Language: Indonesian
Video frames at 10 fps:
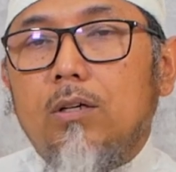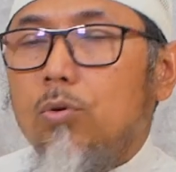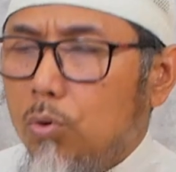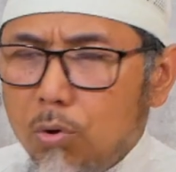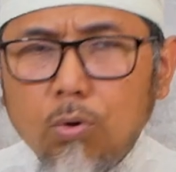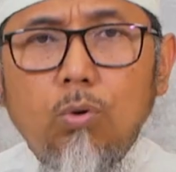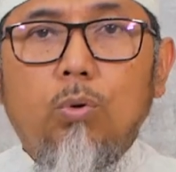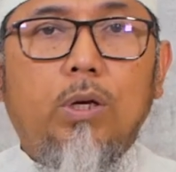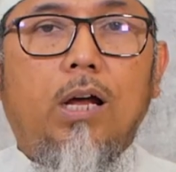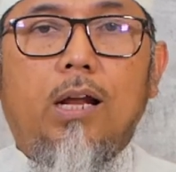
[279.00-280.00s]

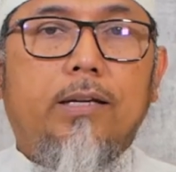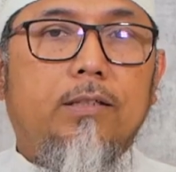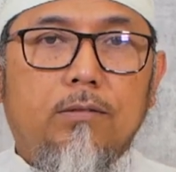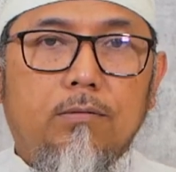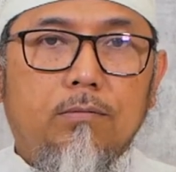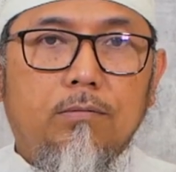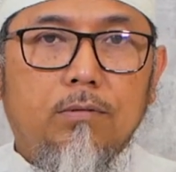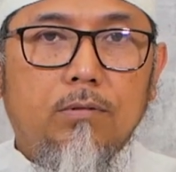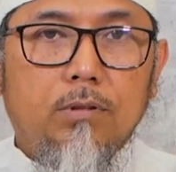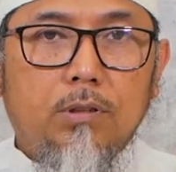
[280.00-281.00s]
guru-guru yang lain,
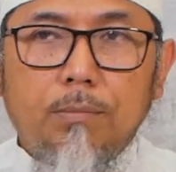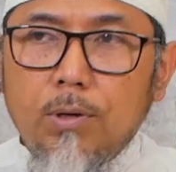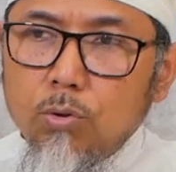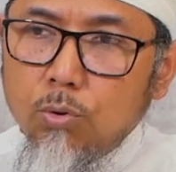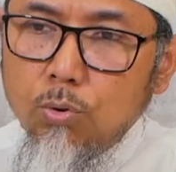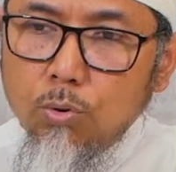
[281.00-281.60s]
termasuk